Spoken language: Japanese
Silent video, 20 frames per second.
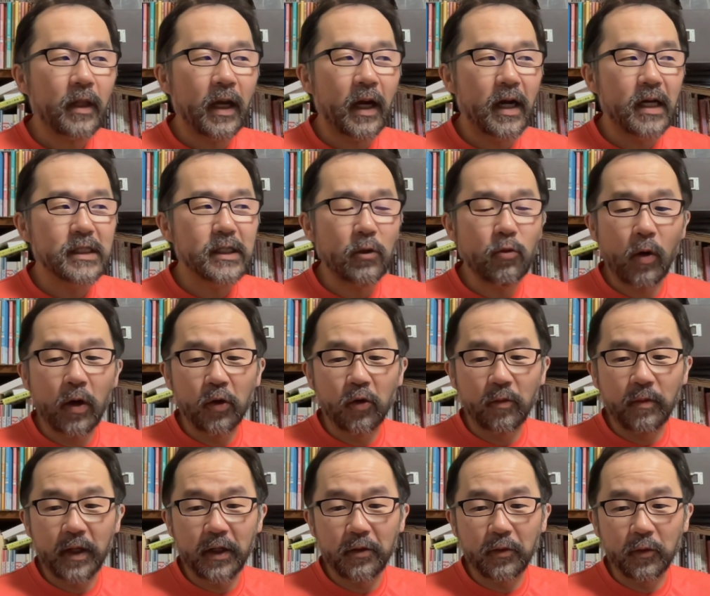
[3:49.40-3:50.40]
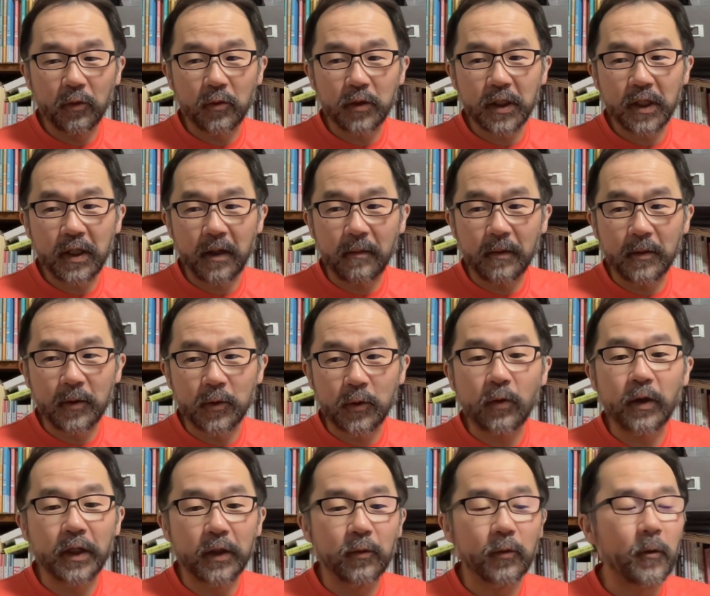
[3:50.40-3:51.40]
朝ごはんのメニューとして食べる人
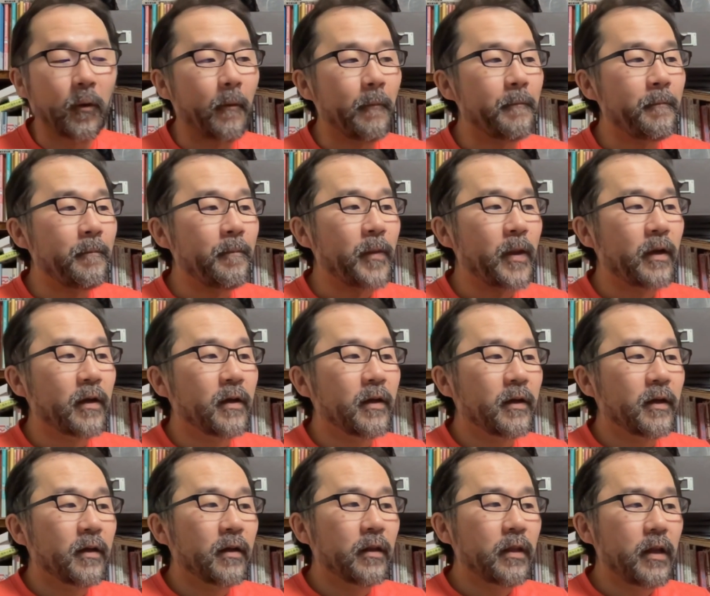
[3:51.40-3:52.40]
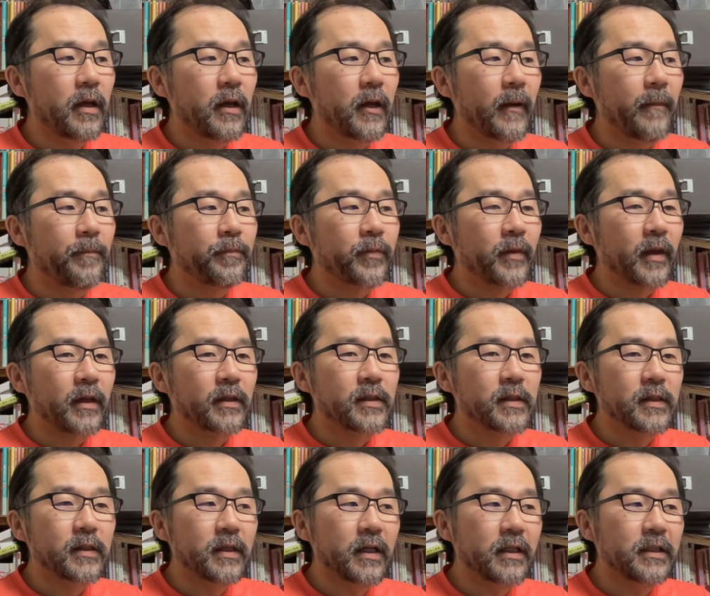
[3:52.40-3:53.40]
がいると。で、
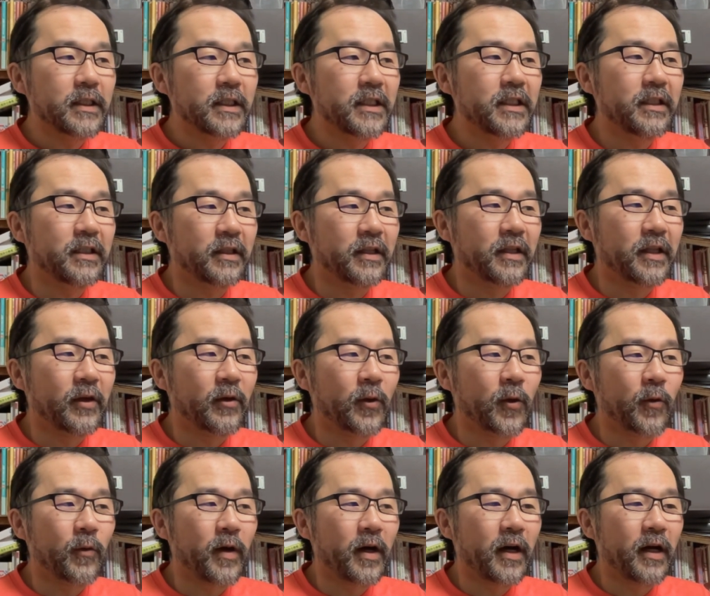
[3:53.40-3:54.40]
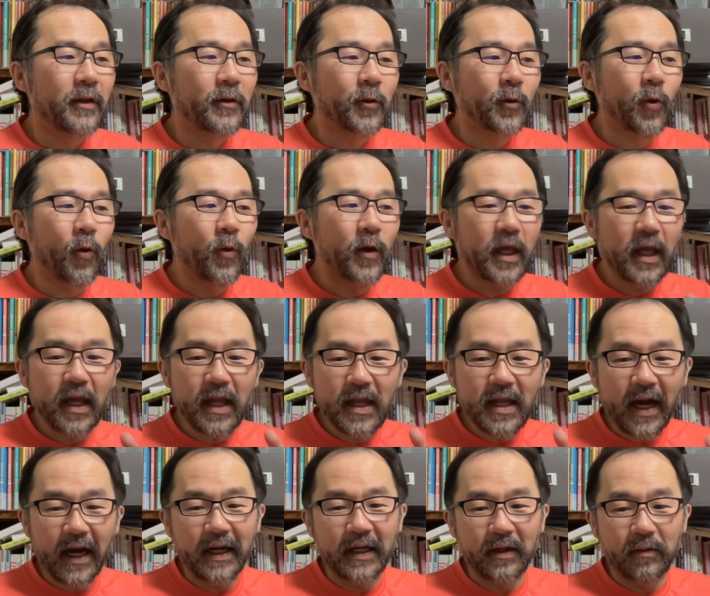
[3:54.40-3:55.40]
スラチーっていうのは溶け
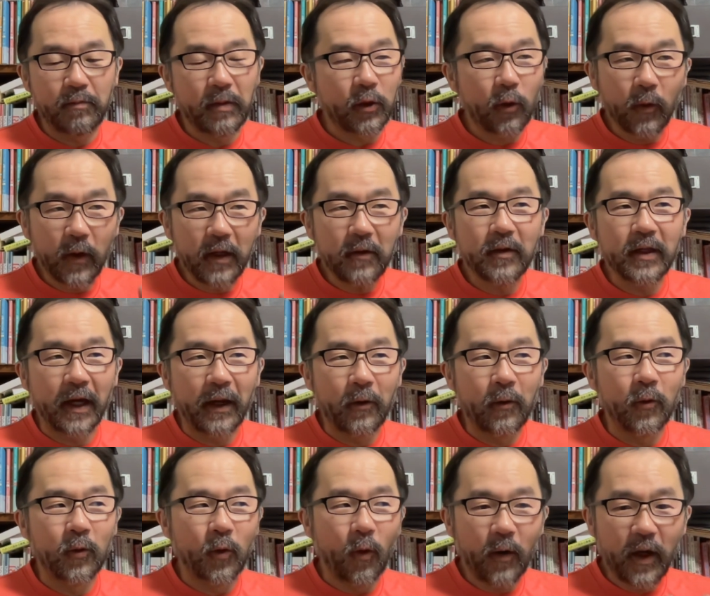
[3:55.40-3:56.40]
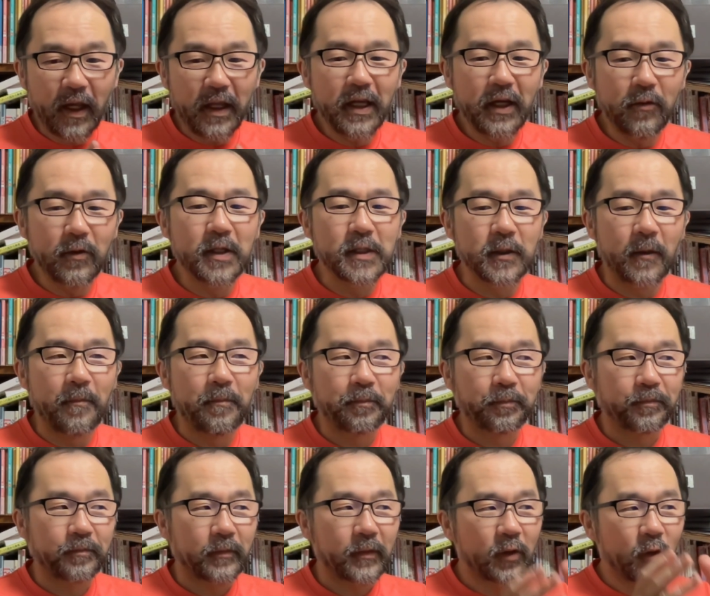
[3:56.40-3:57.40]
ない、まあ、溶けるんだけど溶けにくいんですよ。
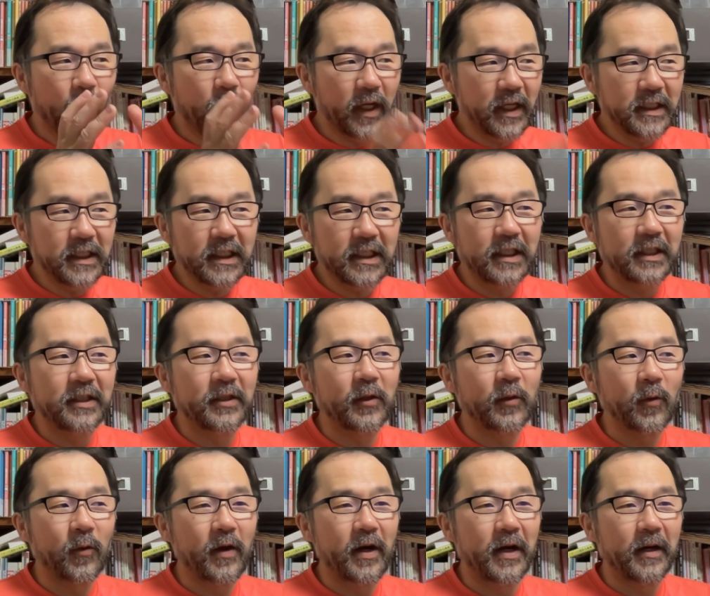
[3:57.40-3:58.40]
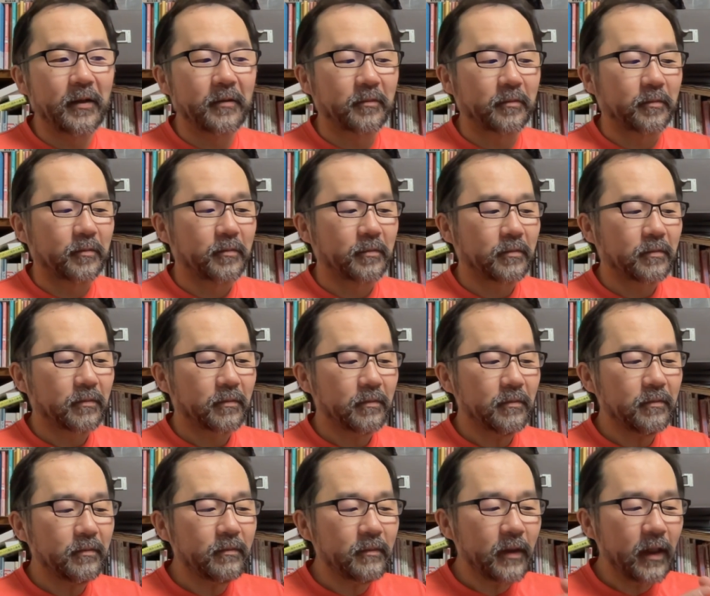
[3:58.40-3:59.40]
溶けチーっていうのは
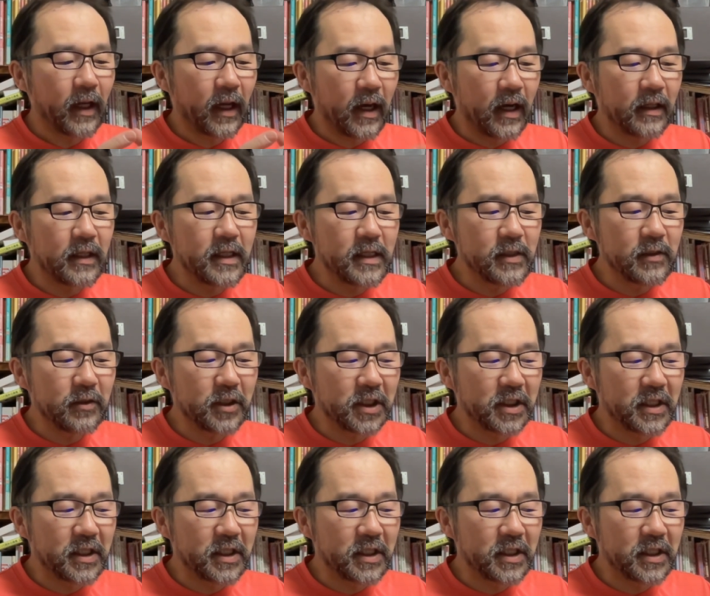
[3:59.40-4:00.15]
加熱し